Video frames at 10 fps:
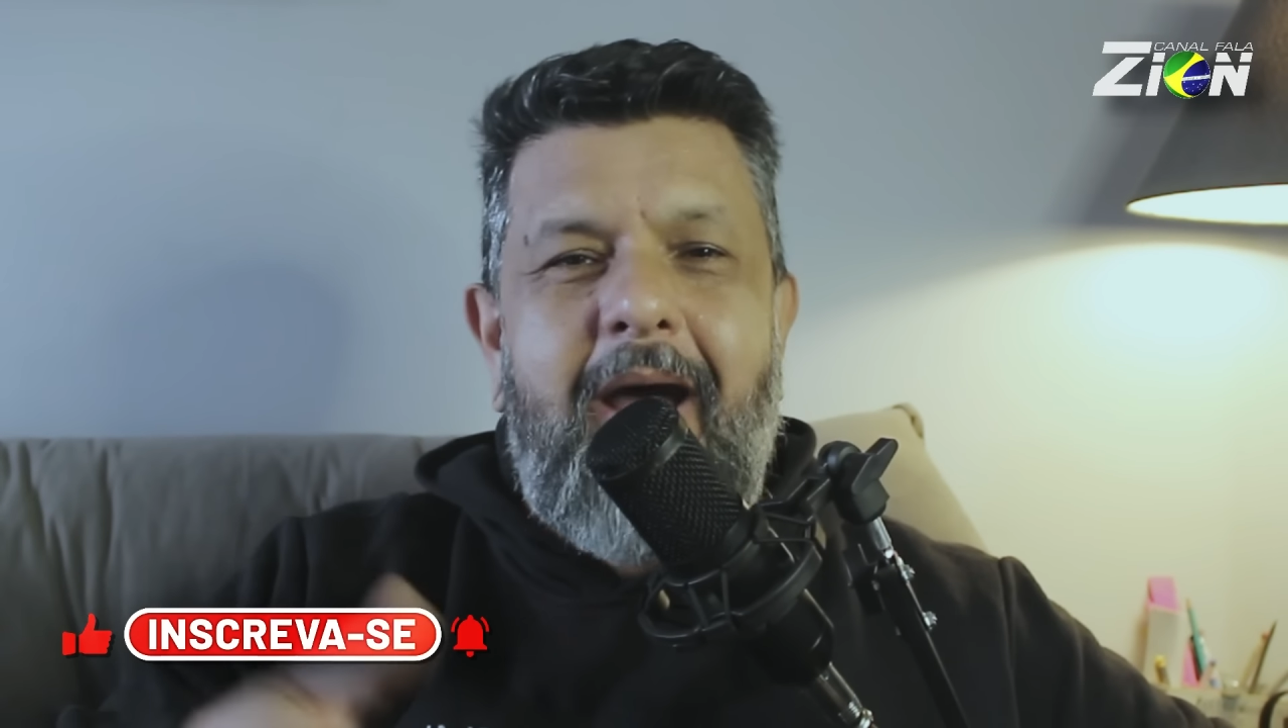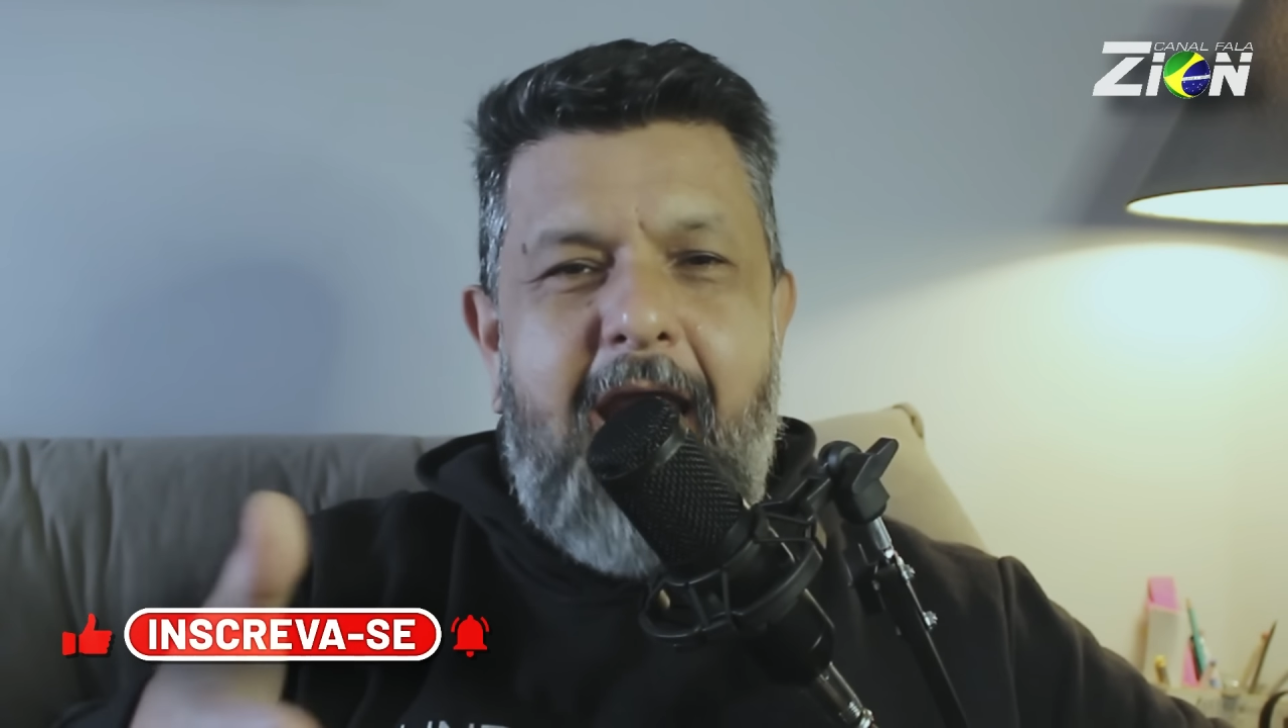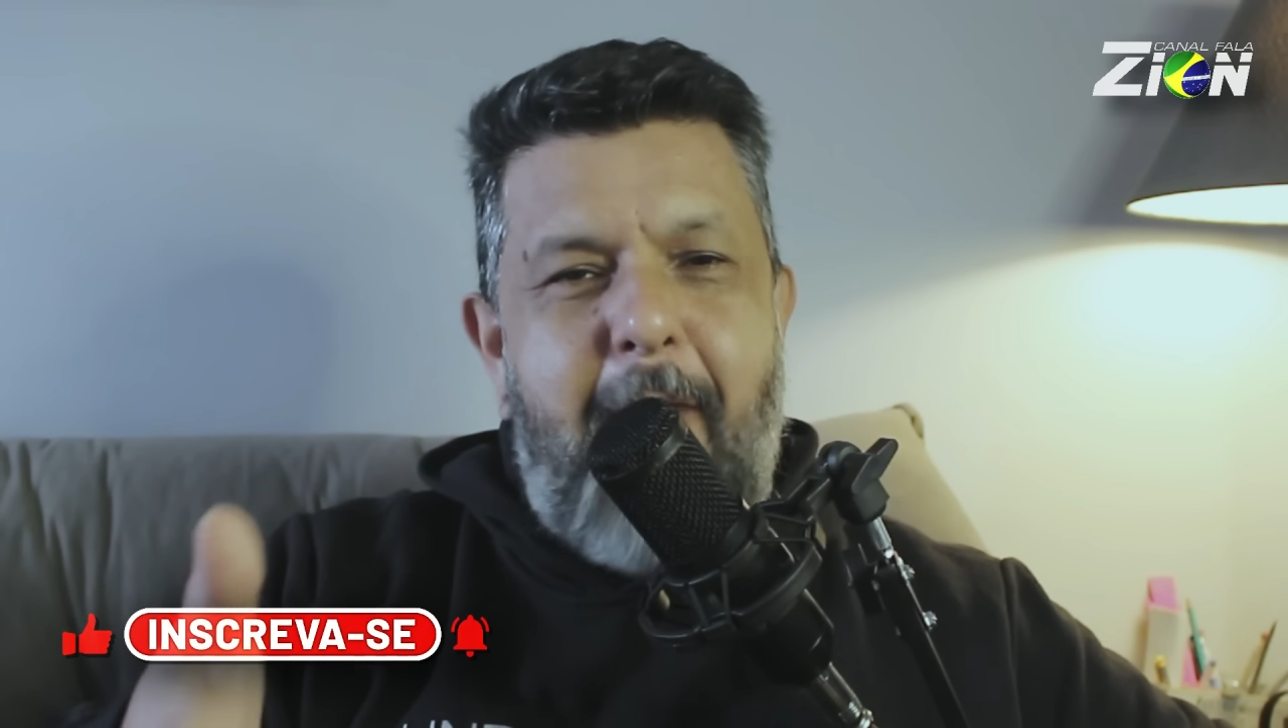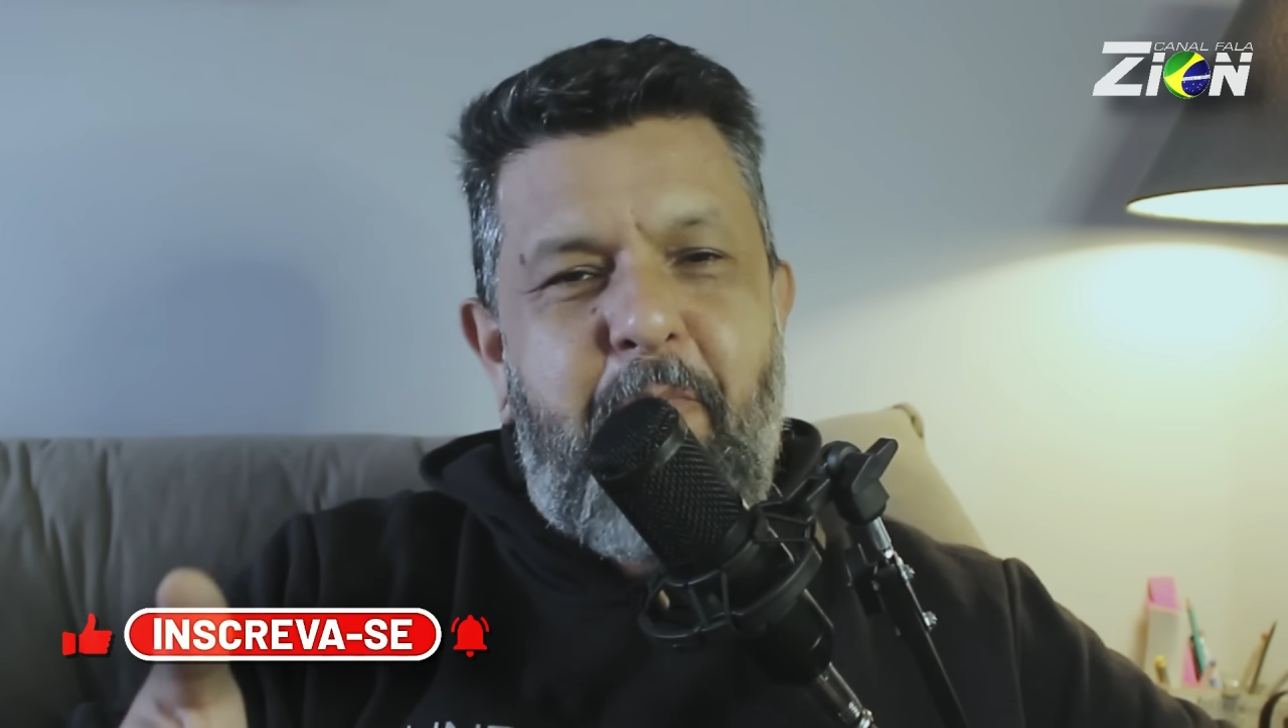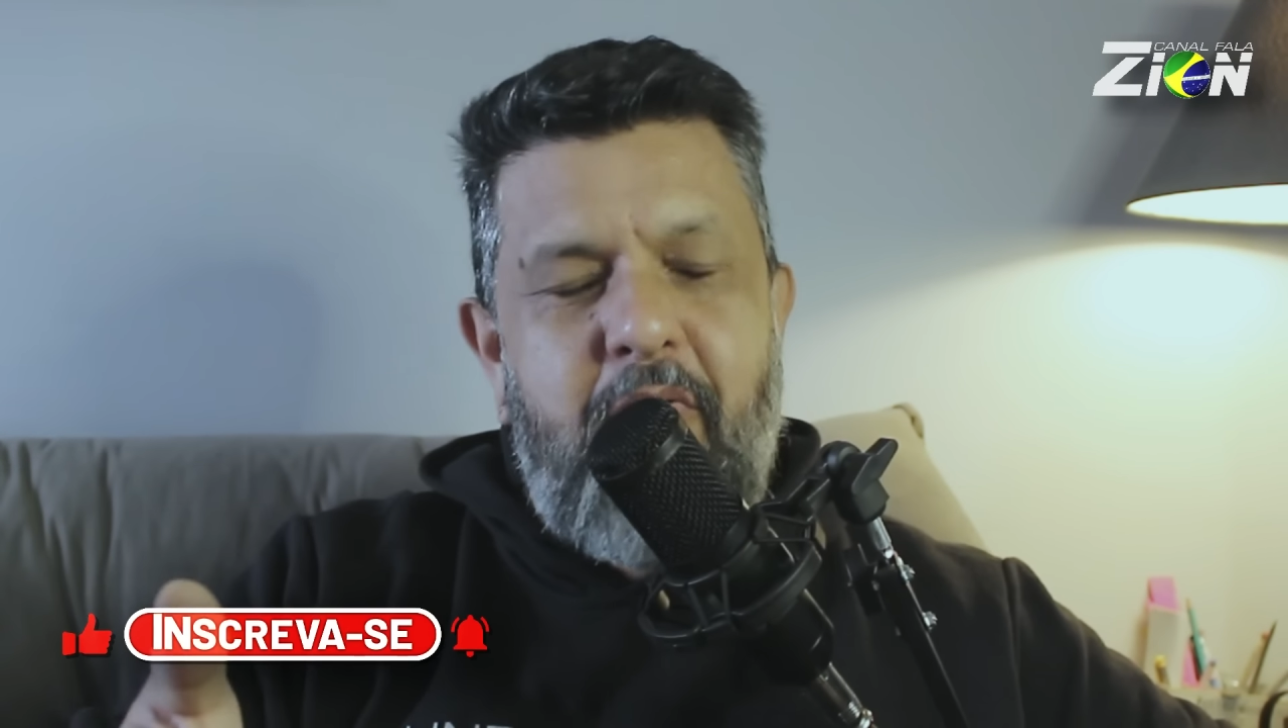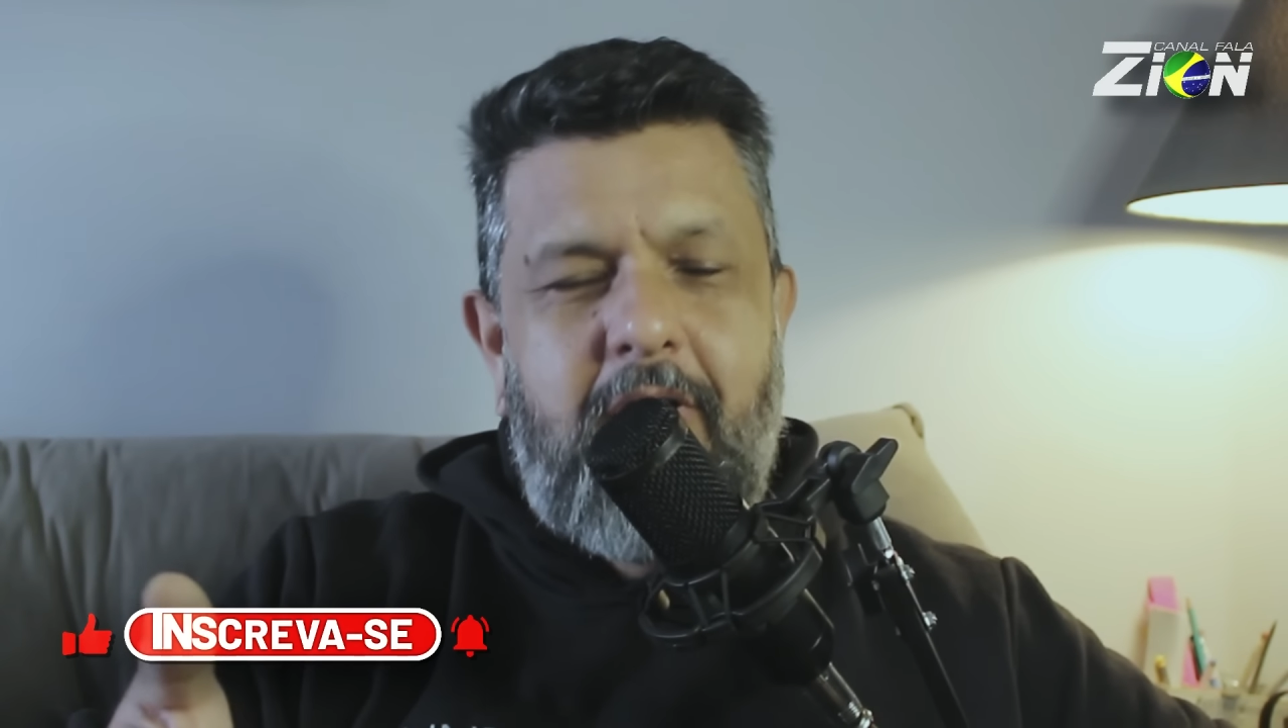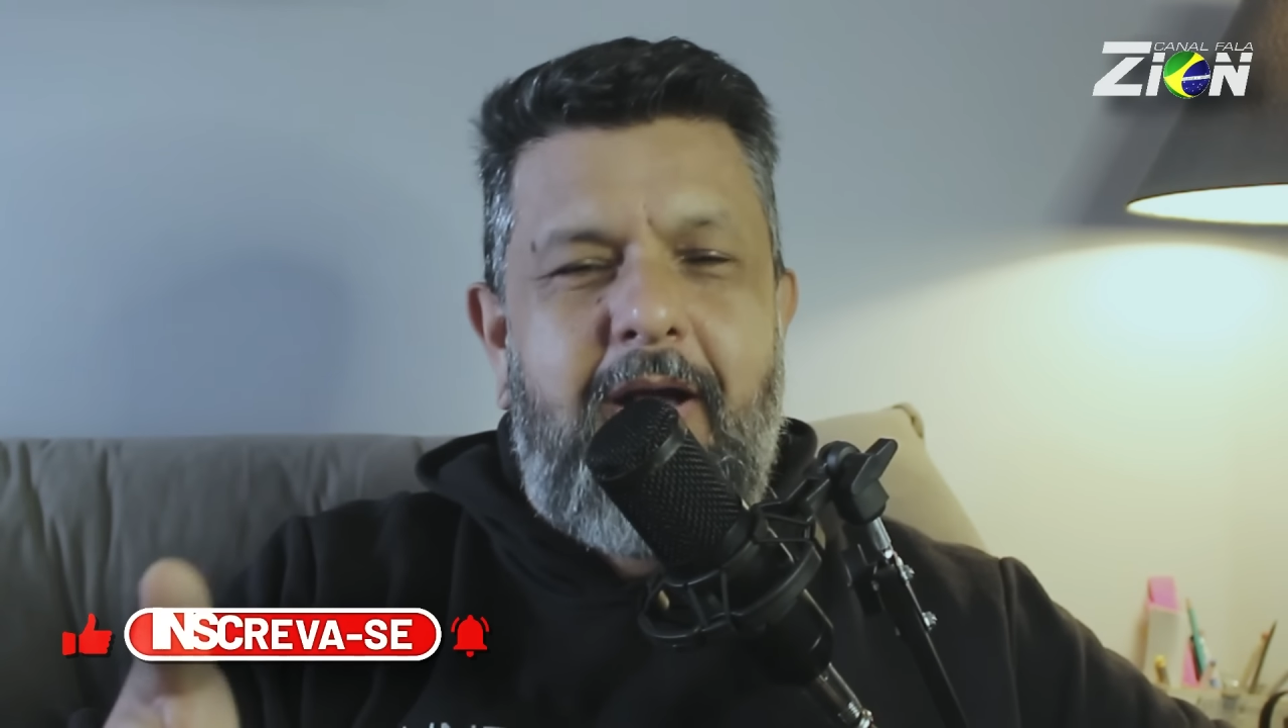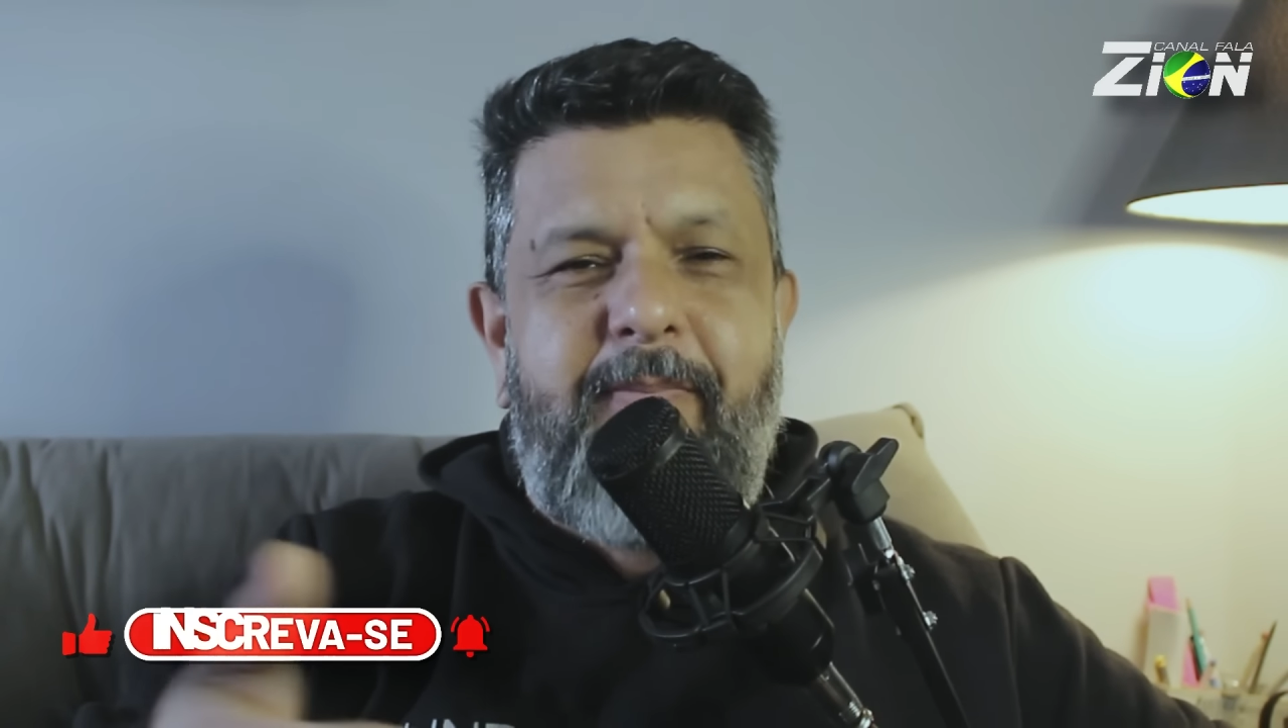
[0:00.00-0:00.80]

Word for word: arapuca